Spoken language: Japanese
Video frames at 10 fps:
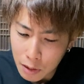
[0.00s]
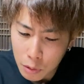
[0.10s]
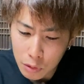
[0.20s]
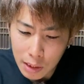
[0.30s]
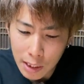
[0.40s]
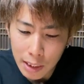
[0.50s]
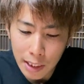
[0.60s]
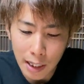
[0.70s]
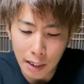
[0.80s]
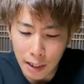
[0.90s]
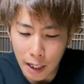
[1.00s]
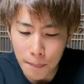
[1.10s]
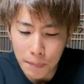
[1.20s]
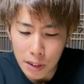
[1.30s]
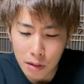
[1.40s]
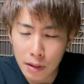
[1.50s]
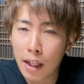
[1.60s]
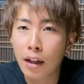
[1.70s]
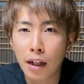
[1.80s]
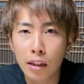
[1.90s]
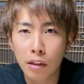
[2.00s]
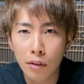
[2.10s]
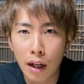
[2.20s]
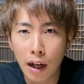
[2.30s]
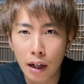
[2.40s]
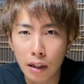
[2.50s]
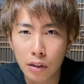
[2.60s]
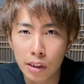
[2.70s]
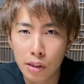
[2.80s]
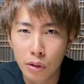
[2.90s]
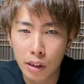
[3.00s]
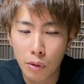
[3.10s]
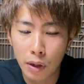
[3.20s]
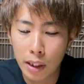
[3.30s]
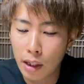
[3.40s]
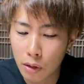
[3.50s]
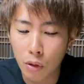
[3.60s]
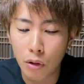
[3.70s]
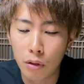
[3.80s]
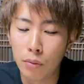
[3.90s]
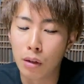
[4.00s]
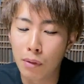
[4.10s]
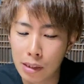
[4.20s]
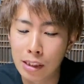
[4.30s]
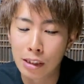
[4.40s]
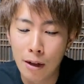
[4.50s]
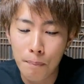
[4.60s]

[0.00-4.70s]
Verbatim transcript: 公的機関が少ないかなっていうのは把握しておいた方がいいかなと思います、